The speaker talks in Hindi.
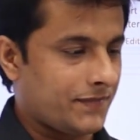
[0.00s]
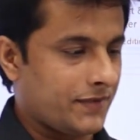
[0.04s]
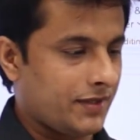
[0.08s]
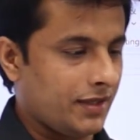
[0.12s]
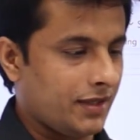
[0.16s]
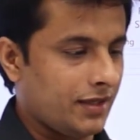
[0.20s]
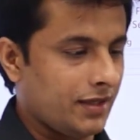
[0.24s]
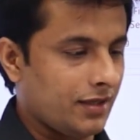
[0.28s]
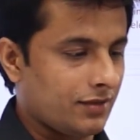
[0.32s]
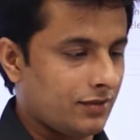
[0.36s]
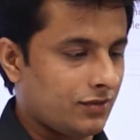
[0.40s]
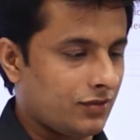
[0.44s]

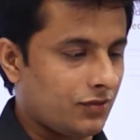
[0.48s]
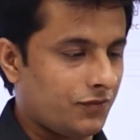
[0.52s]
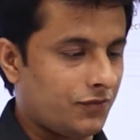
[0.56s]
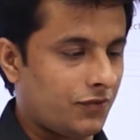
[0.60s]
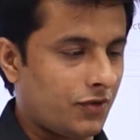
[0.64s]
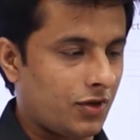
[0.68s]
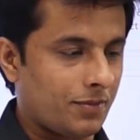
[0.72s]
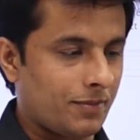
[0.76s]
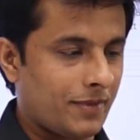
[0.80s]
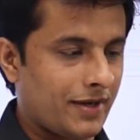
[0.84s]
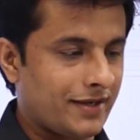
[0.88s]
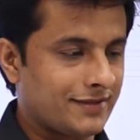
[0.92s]
ठीक है तो
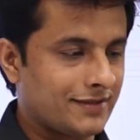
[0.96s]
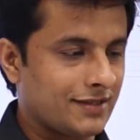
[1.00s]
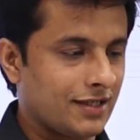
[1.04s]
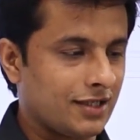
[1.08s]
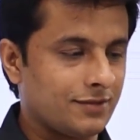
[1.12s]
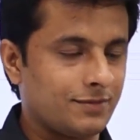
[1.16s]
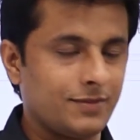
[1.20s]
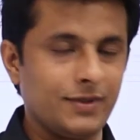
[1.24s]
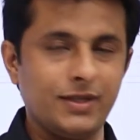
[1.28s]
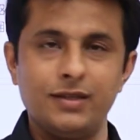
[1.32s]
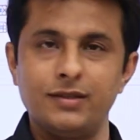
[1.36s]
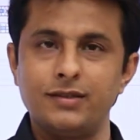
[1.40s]
फॉर्मेट
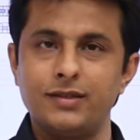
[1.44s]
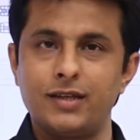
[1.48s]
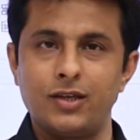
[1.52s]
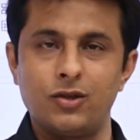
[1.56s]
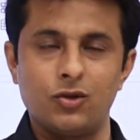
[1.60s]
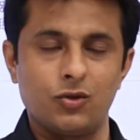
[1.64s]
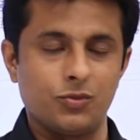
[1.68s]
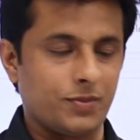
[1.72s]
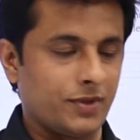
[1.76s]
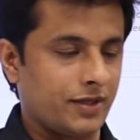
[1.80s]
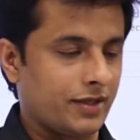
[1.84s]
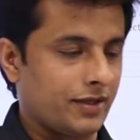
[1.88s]
सेल्स भी
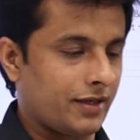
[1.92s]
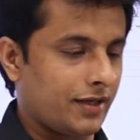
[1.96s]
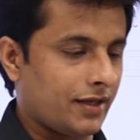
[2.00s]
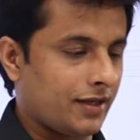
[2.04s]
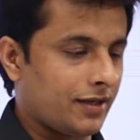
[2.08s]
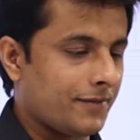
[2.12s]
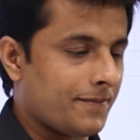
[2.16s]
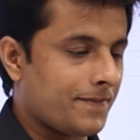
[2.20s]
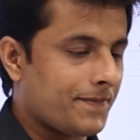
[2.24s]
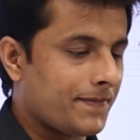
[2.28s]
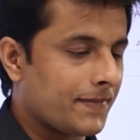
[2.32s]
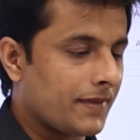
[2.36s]
यही ओपन
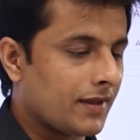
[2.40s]
करेगा